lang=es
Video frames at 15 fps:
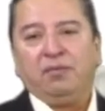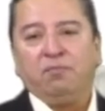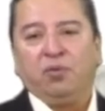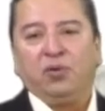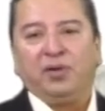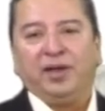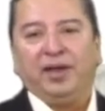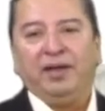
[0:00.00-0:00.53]

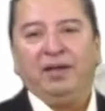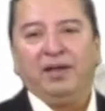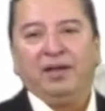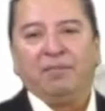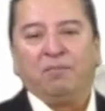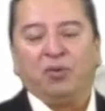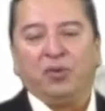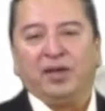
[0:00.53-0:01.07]
¿Por qué?
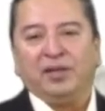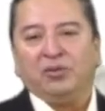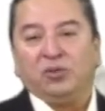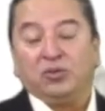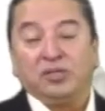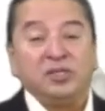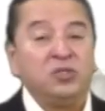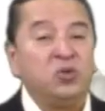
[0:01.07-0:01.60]
Porque
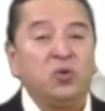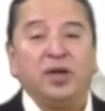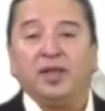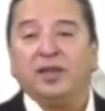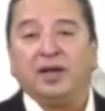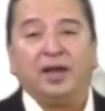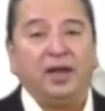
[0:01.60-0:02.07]
entonces no queda